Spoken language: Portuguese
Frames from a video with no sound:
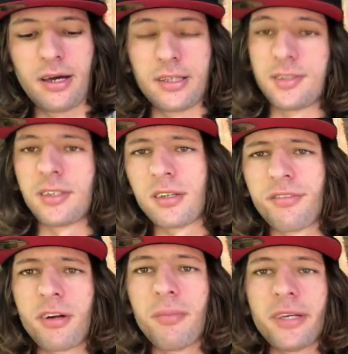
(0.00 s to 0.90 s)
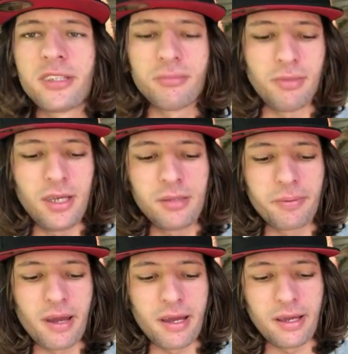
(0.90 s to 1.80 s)
Às vezes eu fico meio sumido
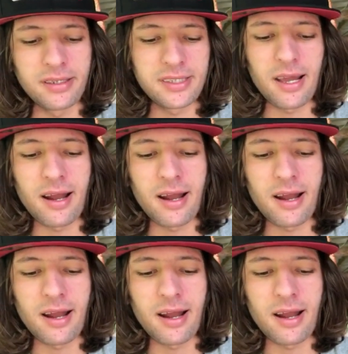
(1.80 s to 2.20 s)
porque sem